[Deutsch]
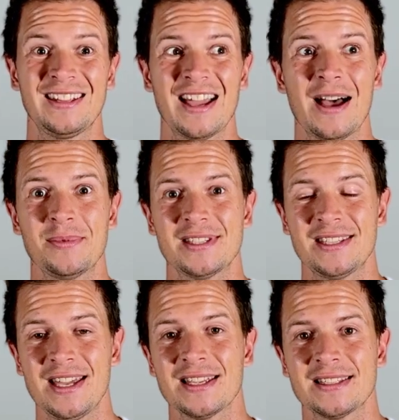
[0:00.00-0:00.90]
ich habe
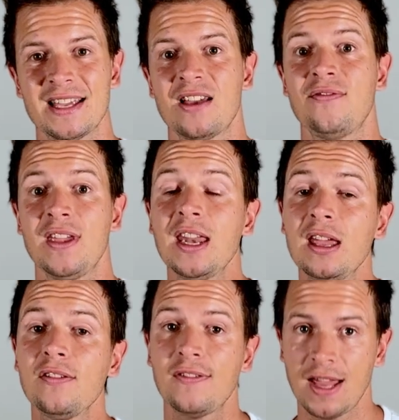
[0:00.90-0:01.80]
sehr, sehr
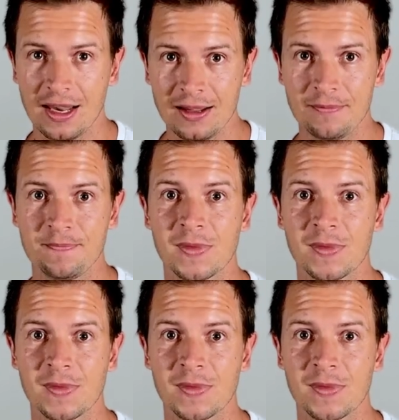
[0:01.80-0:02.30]
wenig Fälle,